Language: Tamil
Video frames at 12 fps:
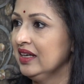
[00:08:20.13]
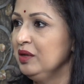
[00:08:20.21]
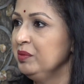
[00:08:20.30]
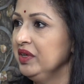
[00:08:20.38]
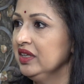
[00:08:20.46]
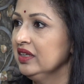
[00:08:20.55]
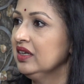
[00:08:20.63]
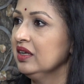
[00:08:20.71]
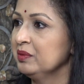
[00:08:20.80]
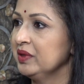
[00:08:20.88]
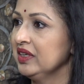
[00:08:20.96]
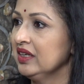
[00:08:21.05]
என்னம்மா எதுக்கு
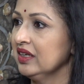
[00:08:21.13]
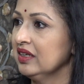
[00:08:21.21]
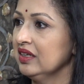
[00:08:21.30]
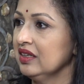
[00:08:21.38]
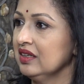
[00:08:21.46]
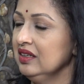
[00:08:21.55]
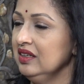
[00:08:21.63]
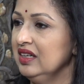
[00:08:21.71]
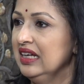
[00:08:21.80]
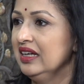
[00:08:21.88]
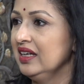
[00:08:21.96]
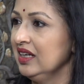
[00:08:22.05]
அந்த மாதிரி கேட்குறீங்கன்னா
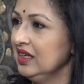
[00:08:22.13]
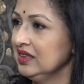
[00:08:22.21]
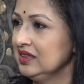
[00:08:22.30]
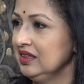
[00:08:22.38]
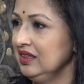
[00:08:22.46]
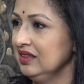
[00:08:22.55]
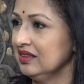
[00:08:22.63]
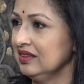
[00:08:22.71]
இல்லை சார்